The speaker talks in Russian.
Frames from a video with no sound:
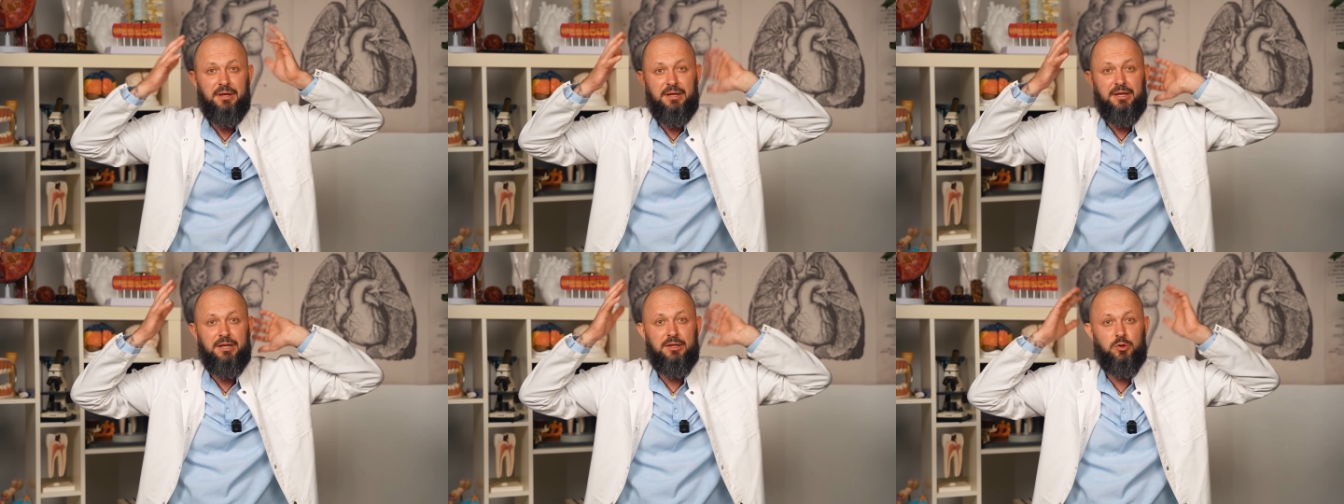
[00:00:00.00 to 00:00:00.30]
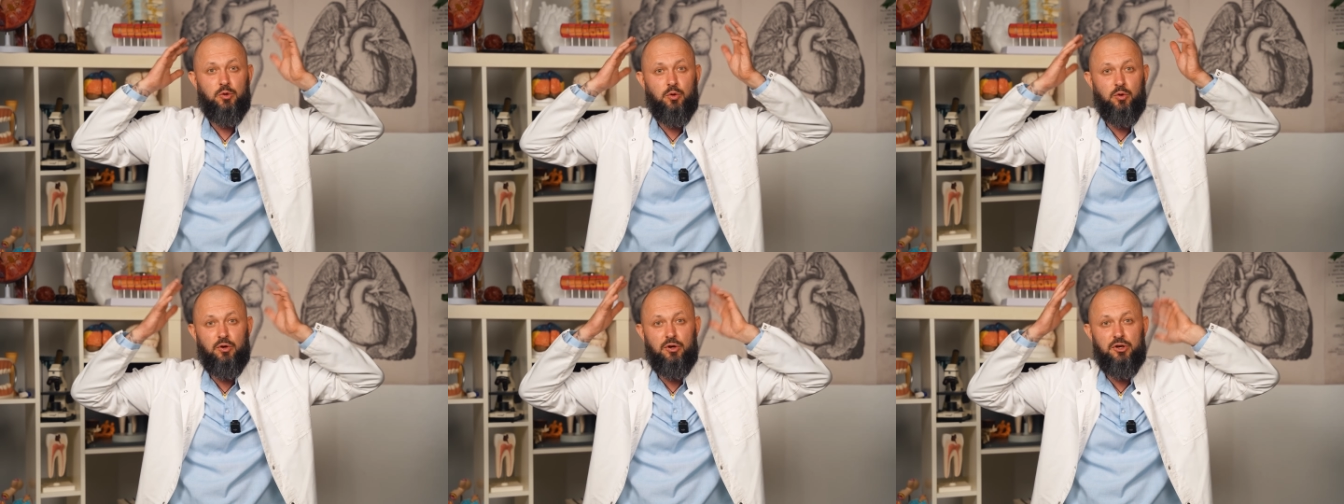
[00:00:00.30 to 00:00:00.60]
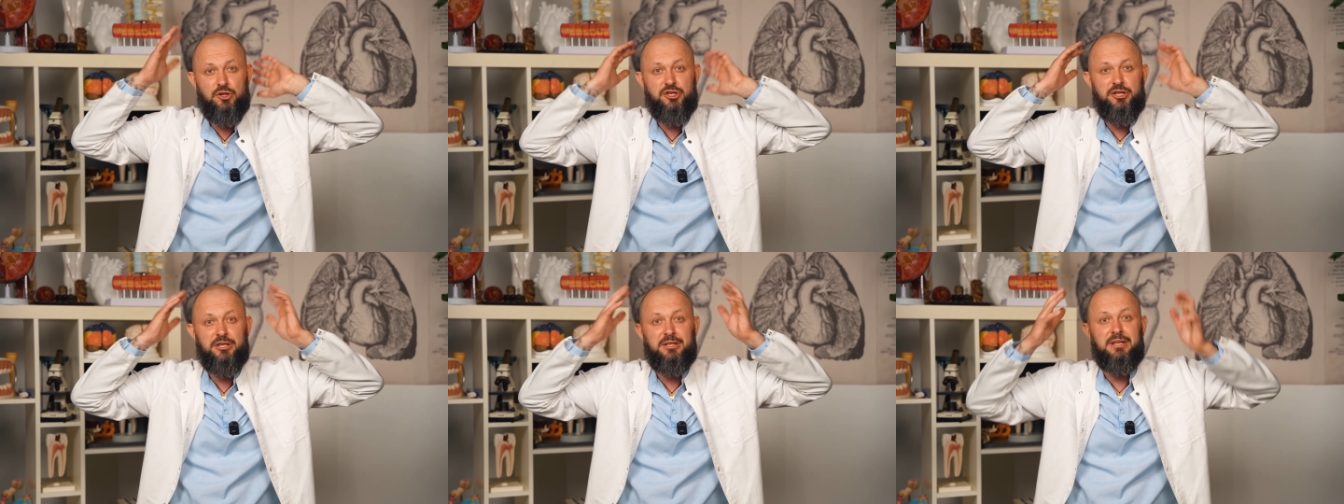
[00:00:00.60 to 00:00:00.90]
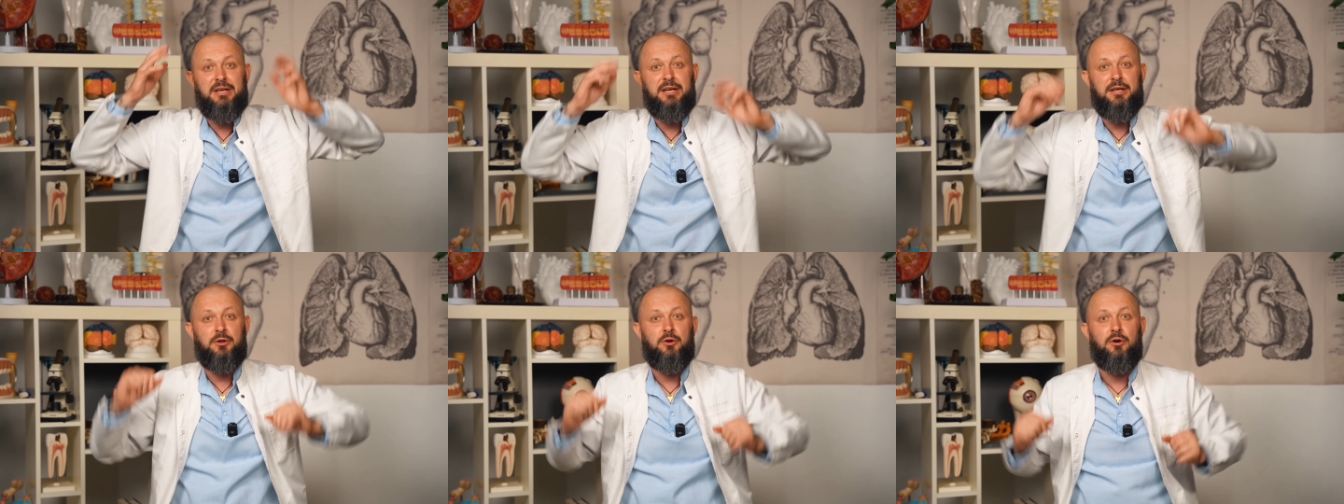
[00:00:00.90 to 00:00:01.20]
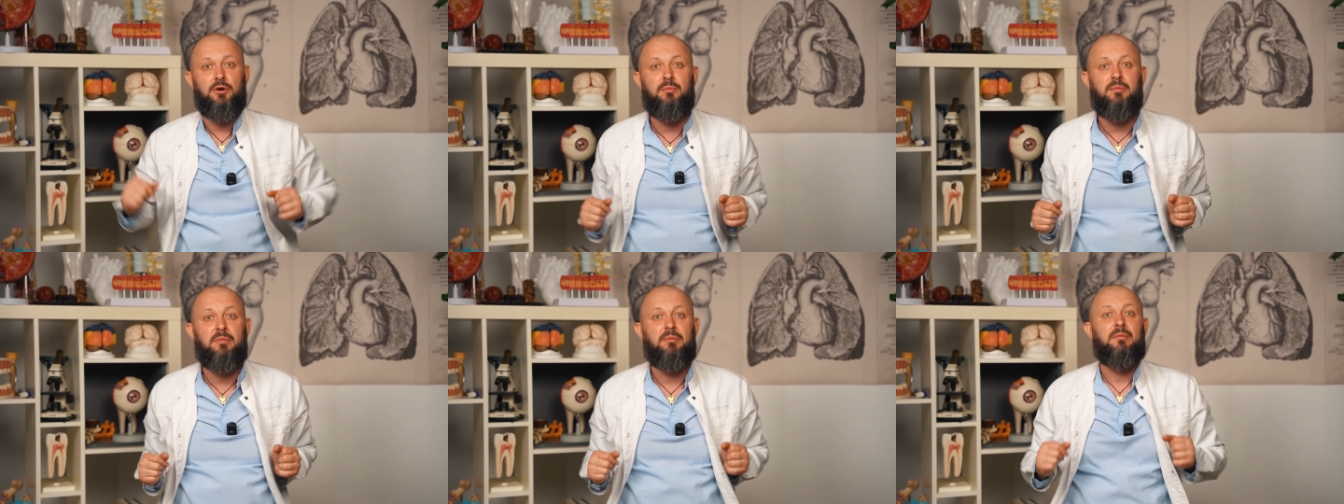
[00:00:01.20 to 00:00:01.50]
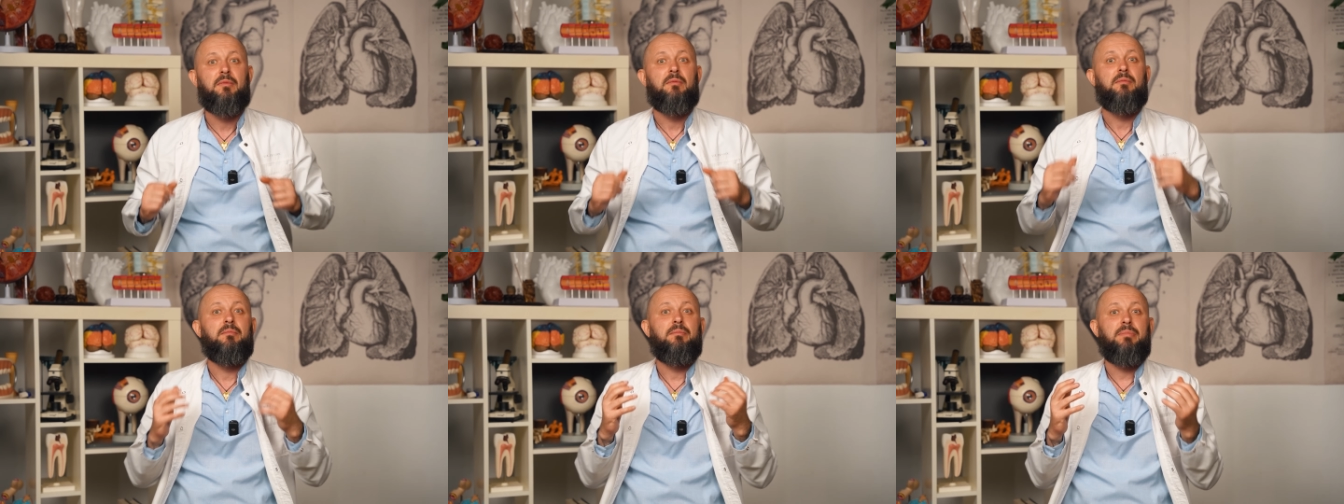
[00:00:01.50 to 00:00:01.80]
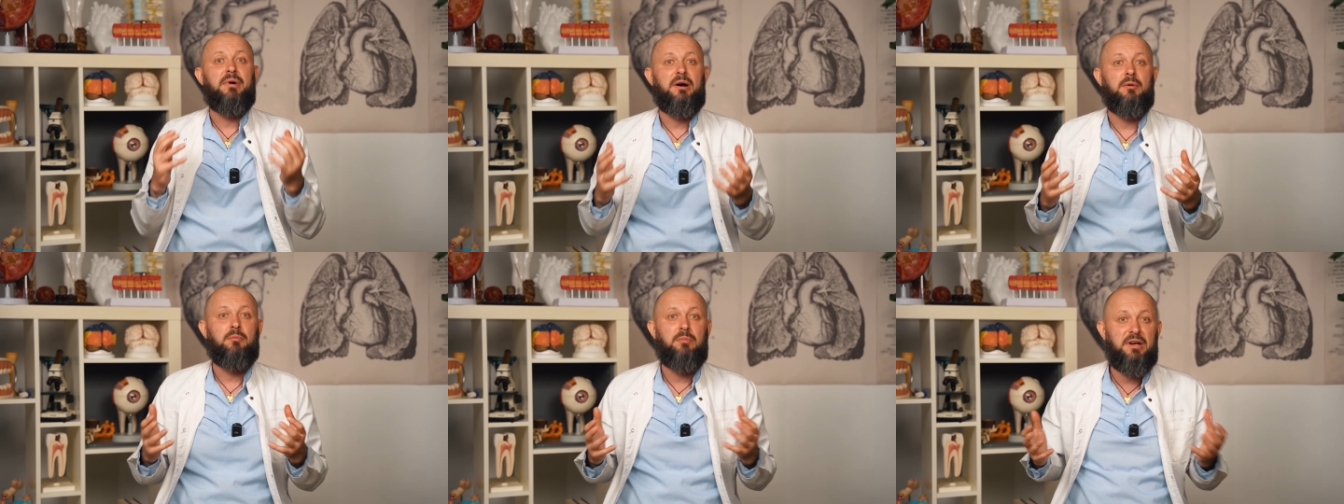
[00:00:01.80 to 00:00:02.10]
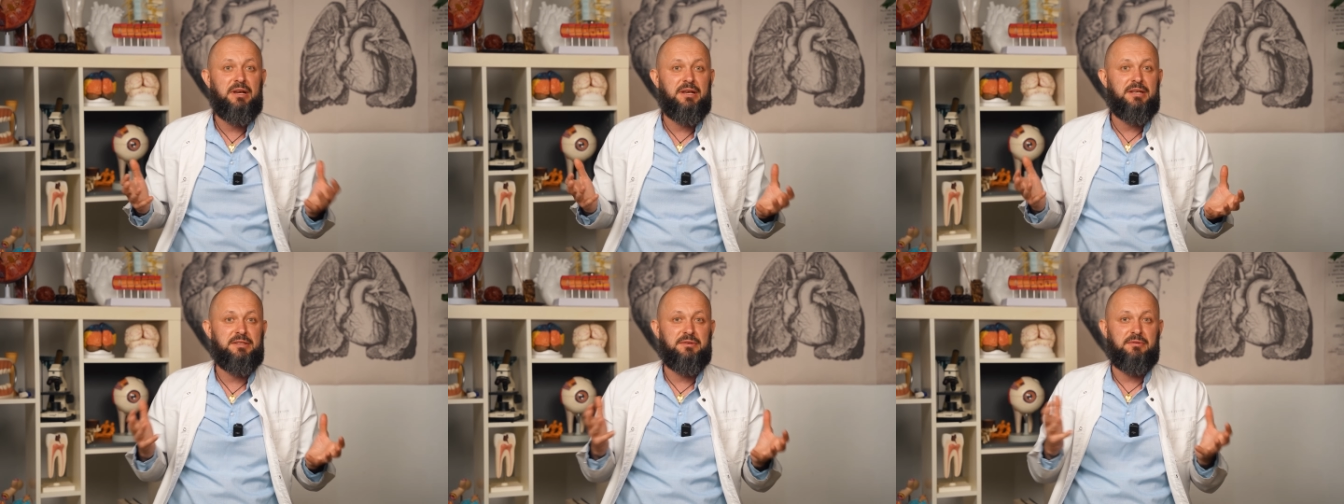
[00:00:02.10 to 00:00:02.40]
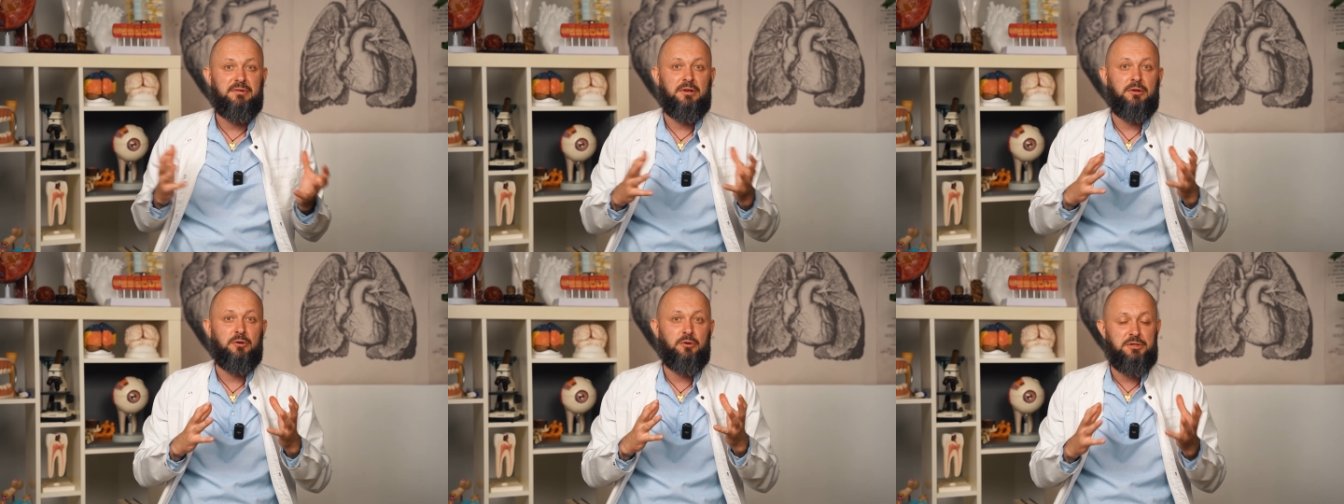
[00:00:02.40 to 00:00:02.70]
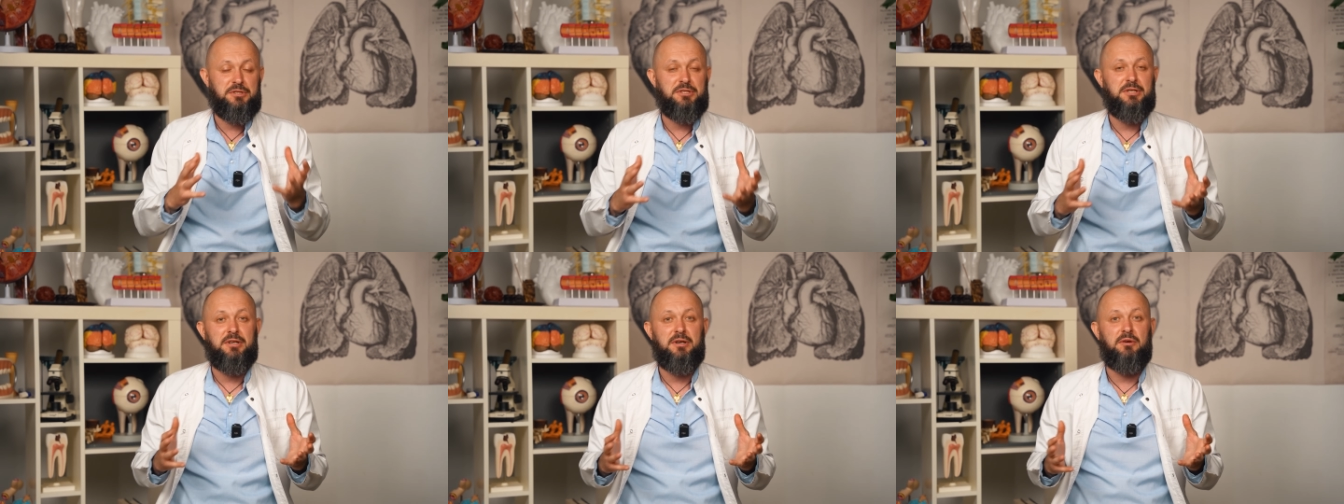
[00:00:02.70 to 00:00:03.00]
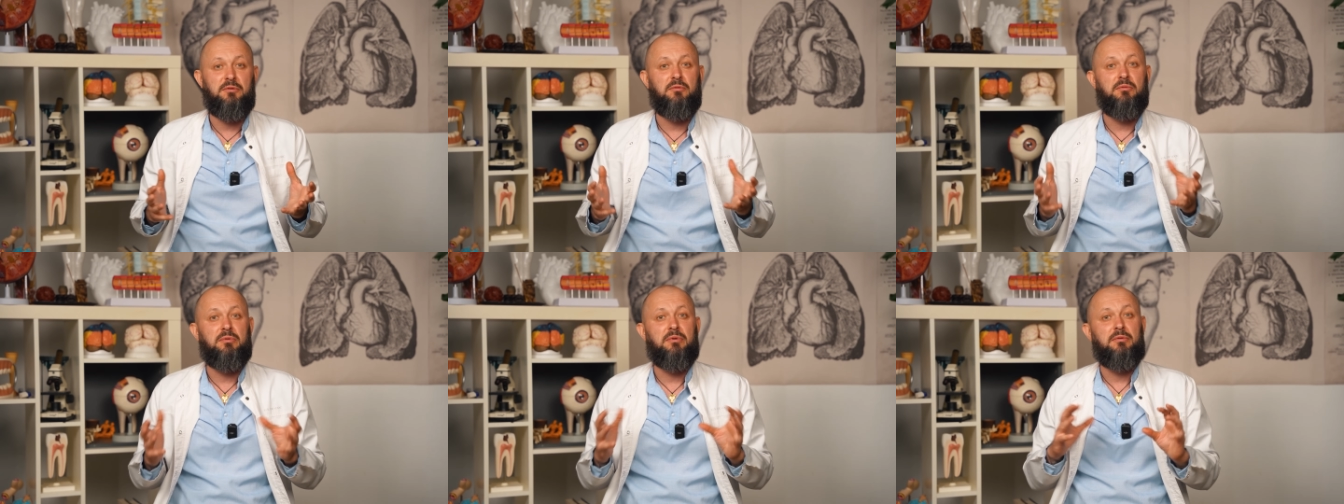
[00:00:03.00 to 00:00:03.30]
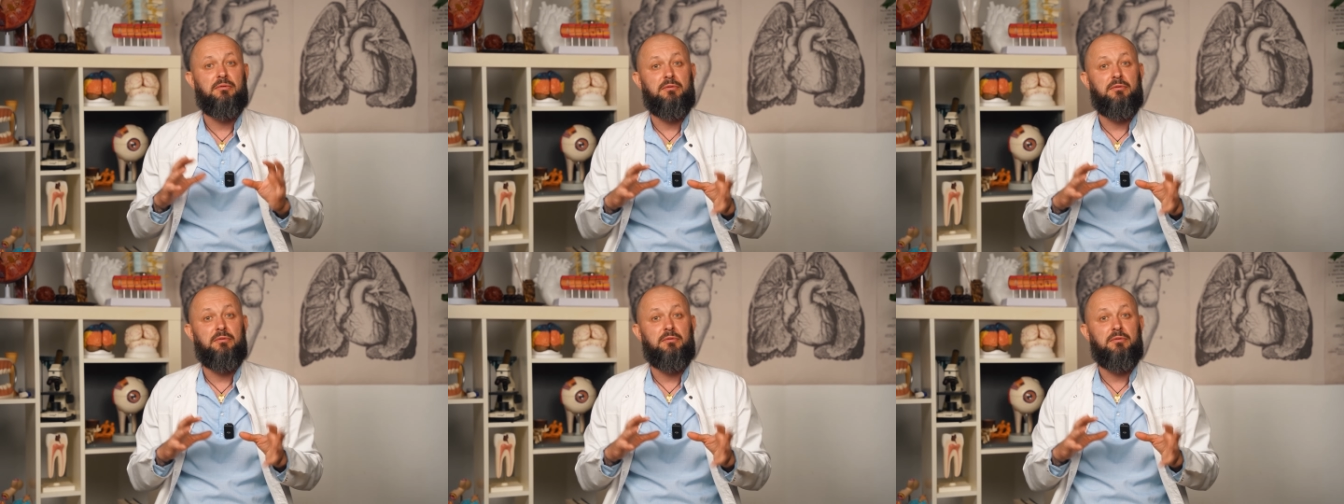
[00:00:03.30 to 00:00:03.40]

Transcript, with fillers: И тоже даем побыть волосиком